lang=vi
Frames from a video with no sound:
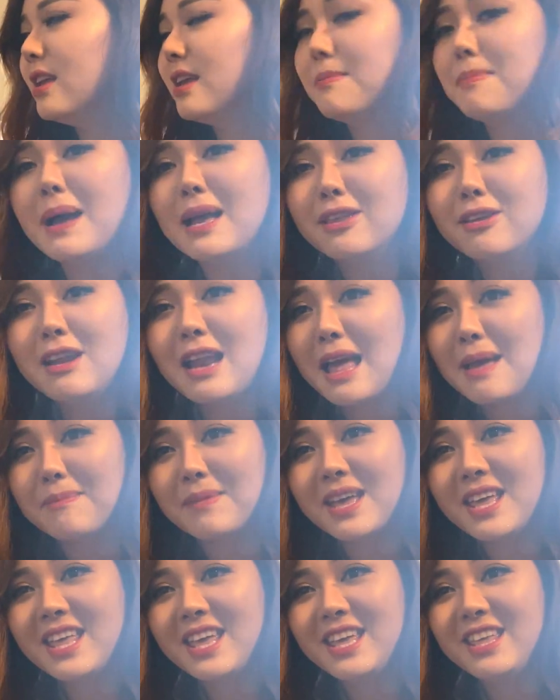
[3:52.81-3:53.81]
thì bắt nó làm
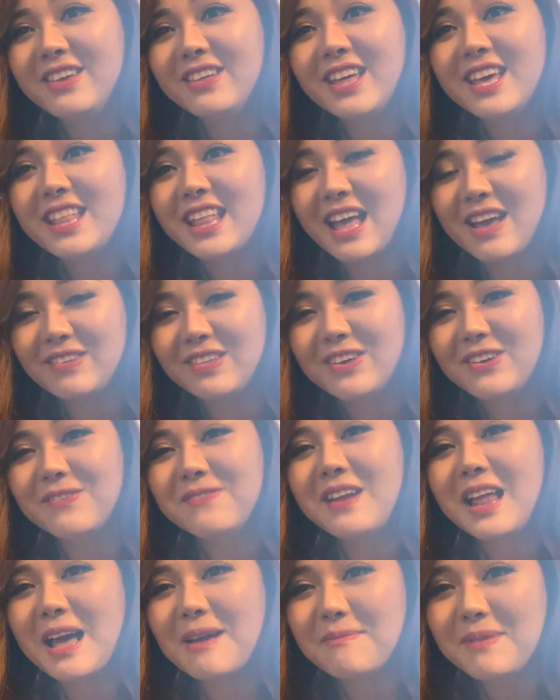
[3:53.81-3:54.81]
cái gì như thế nào nó
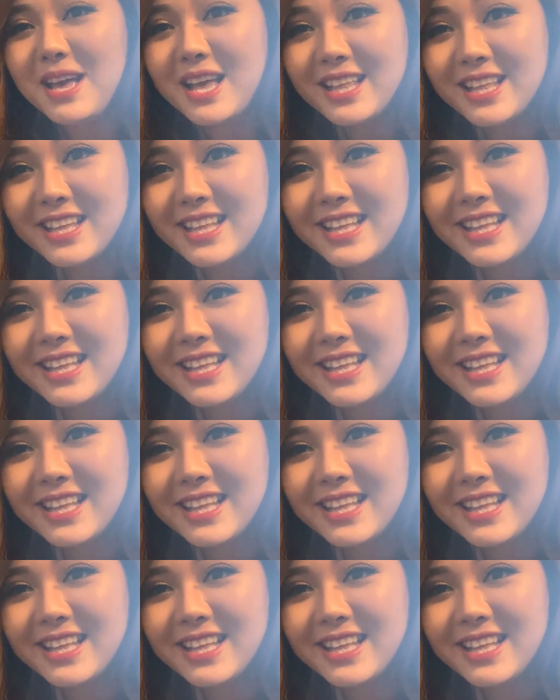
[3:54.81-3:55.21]
cũng làm hết.